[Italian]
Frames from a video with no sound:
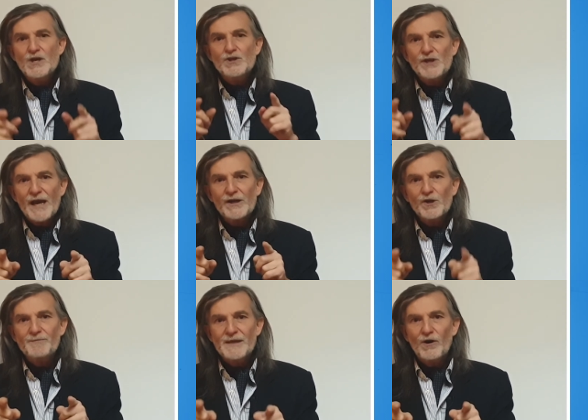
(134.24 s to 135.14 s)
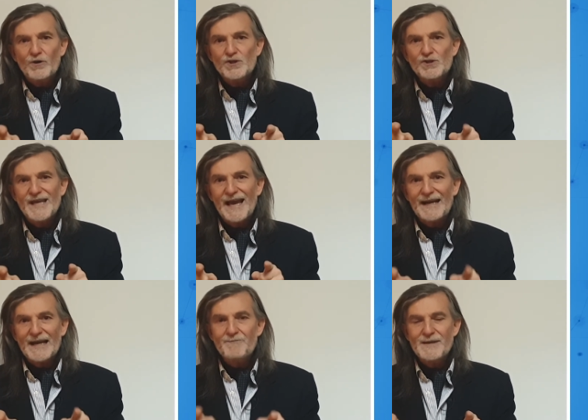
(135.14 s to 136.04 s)
Chernobyl oggi si è
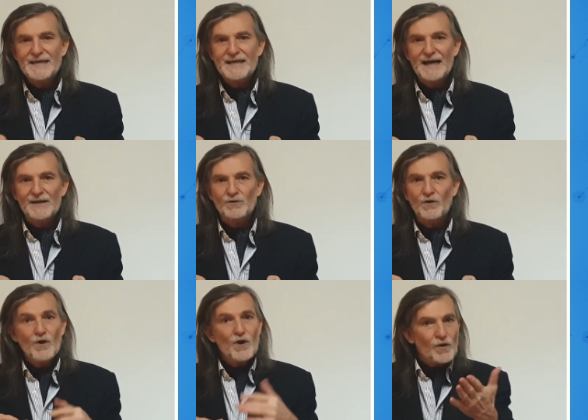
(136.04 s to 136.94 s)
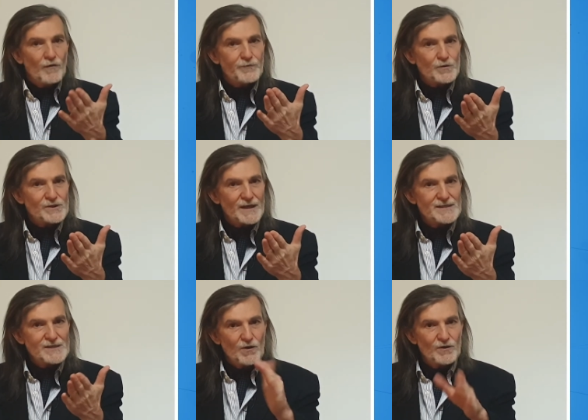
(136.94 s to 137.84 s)
replicato con
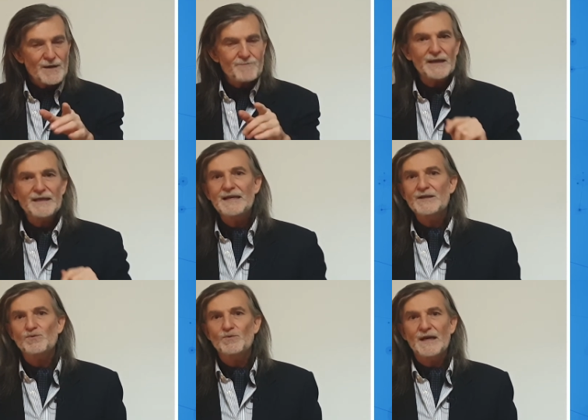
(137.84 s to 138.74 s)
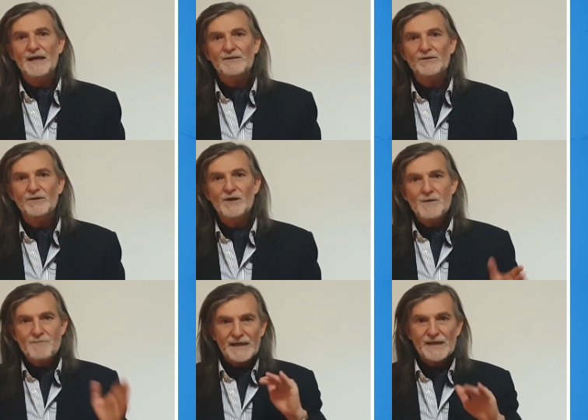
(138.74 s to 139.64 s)
frustrazione per chi l'ha studiato,
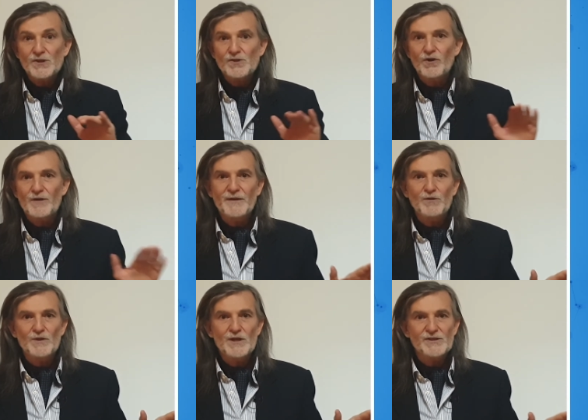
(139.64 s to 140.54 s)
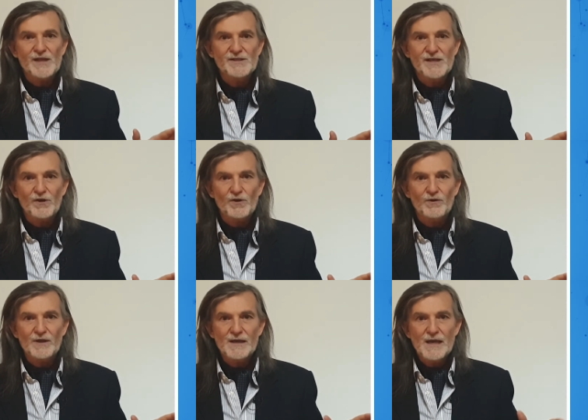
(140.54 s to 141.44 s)
perché si sono ripetuti gli stessi
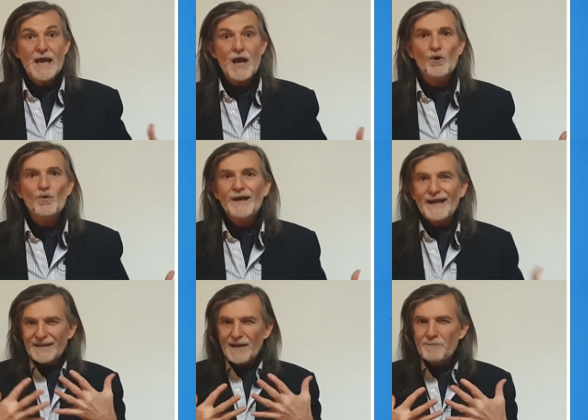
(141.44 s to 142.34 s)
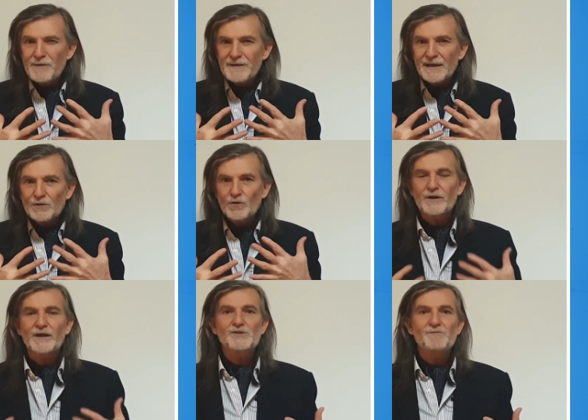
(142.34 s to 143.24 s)
errori, e con un grande
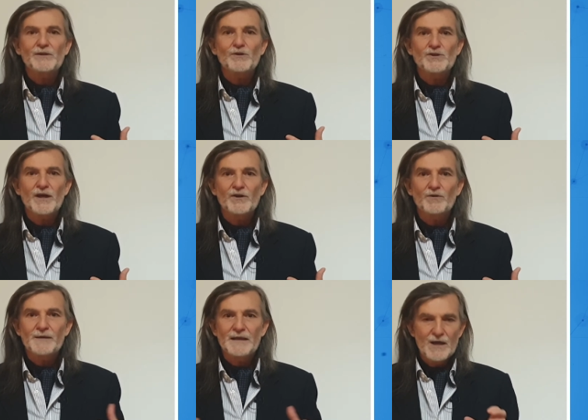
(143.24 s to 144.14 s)
amplificatore rispetto a Chernobyl,